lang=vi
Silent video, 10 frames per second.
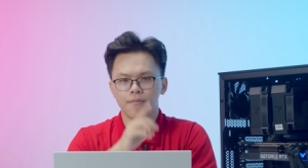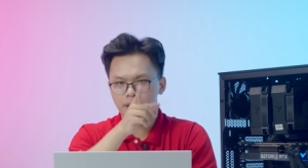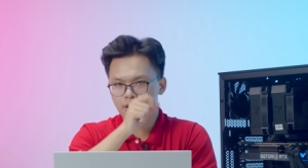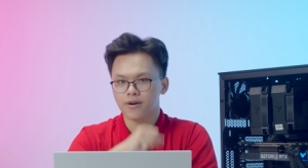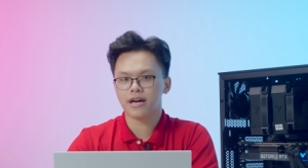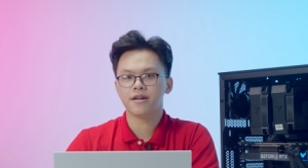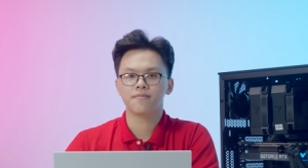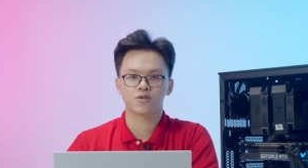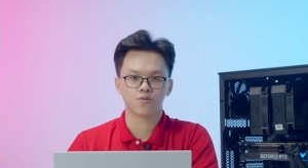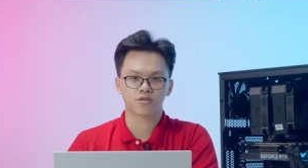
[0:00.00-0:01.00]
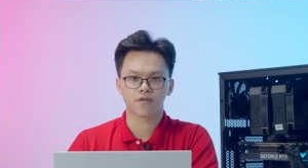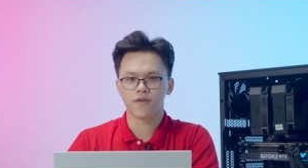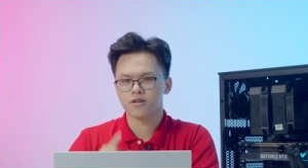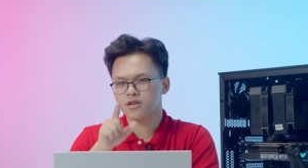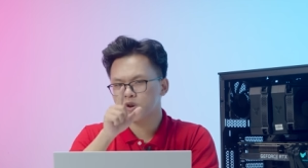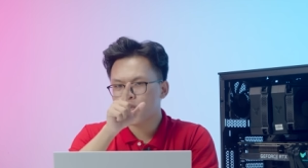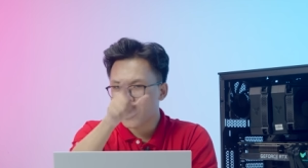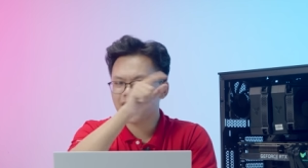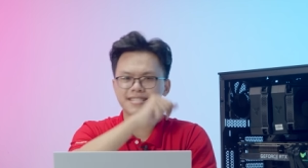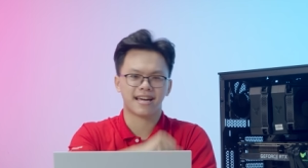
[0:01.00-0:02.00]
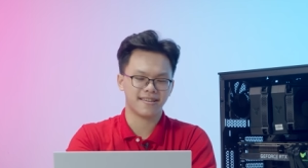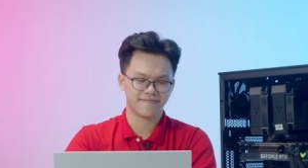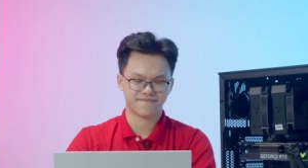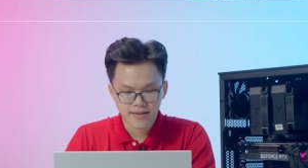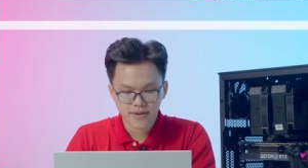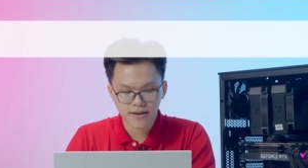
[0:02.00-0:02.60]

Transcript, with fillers: Mấy con đấy mà dùng cho server thì quá là chạy. Tiếp